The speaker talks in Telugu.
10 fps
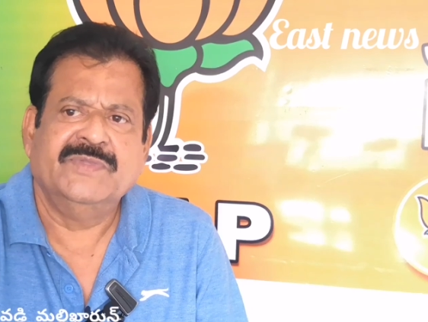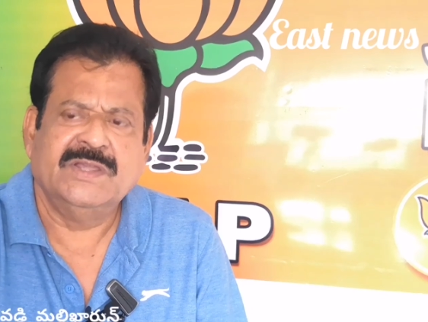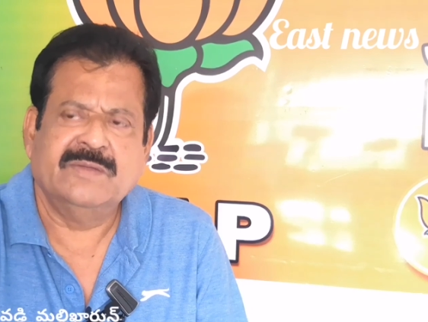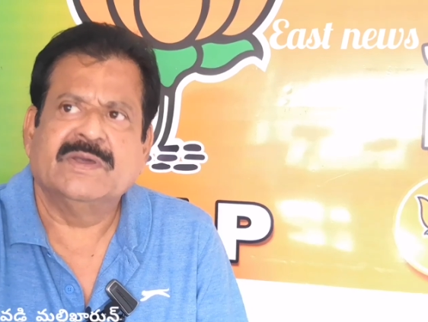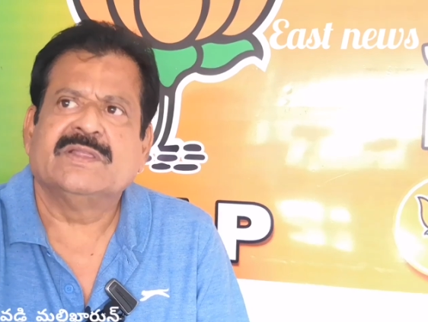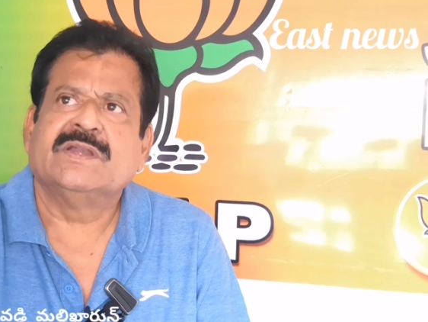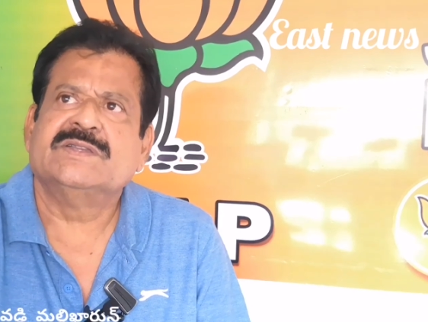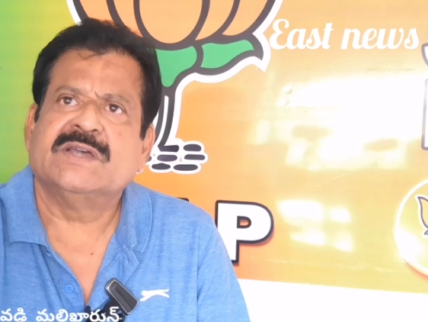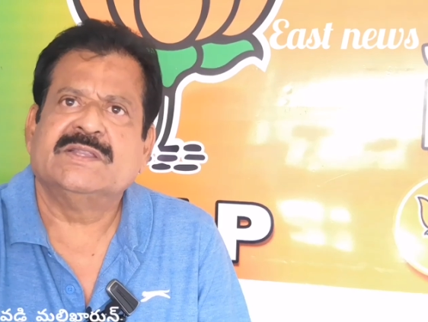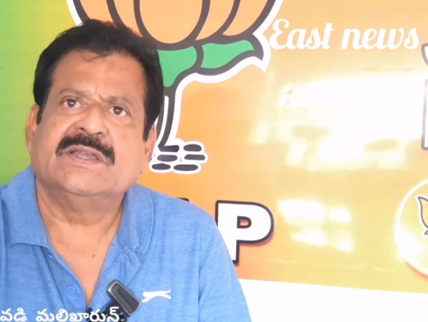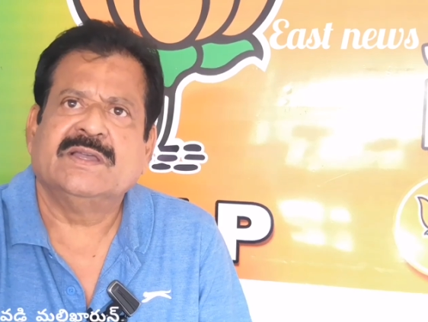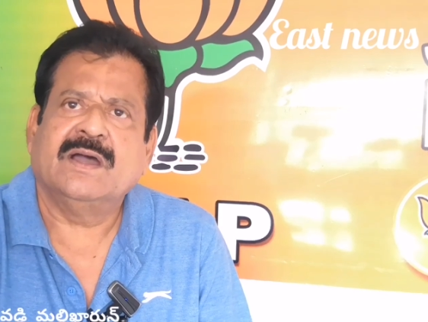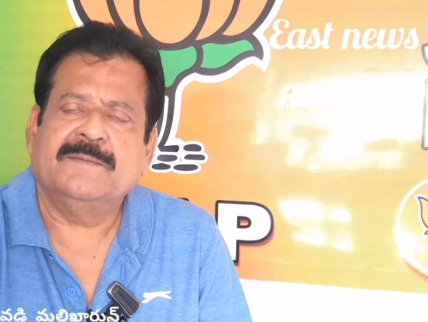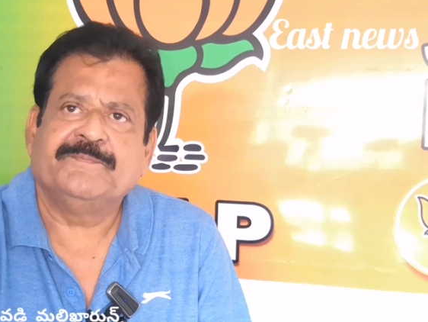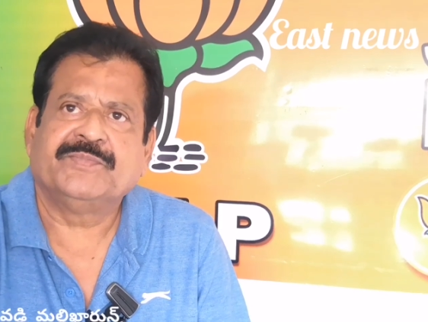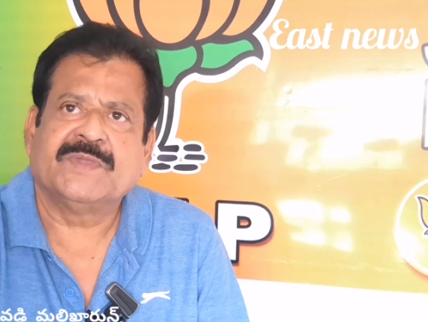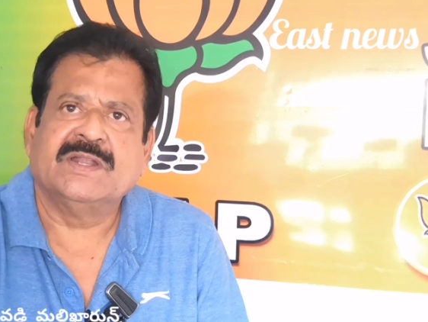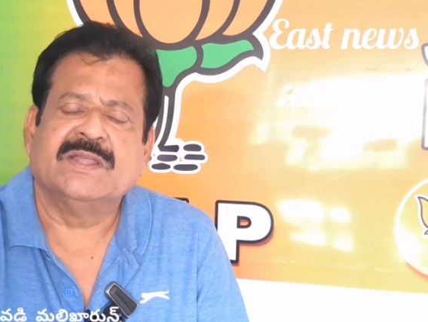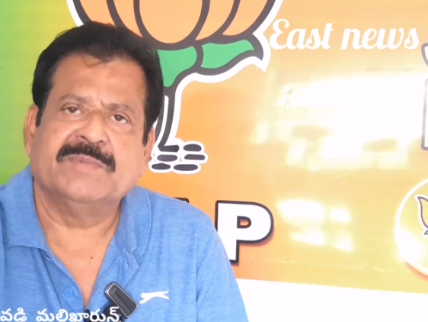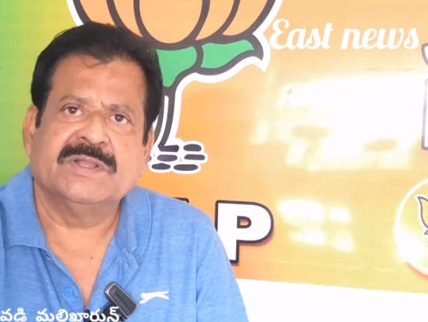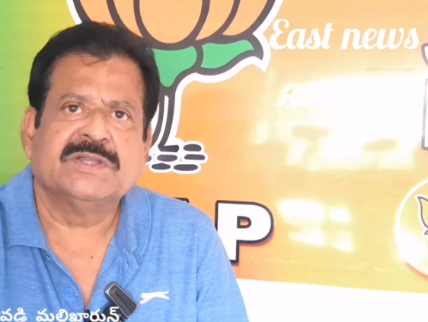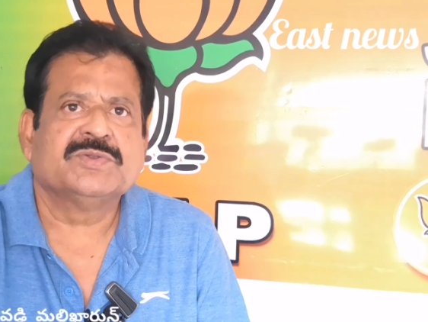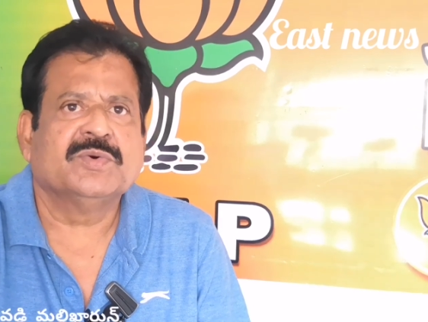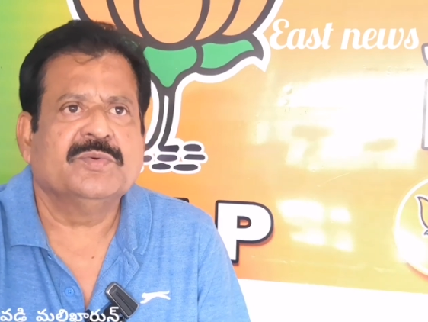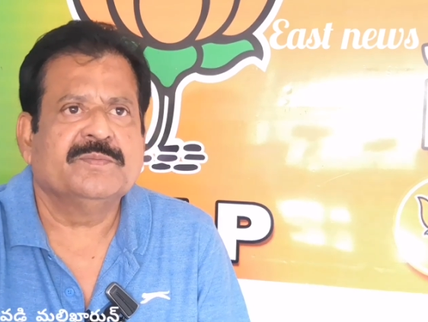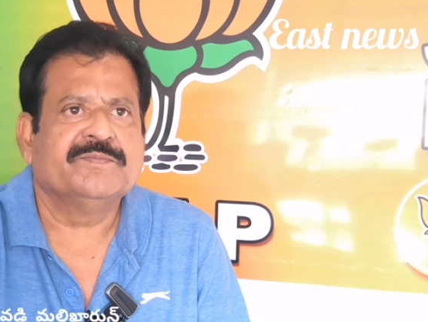దీని మీద నిజాయితీగా నిబద్ధతో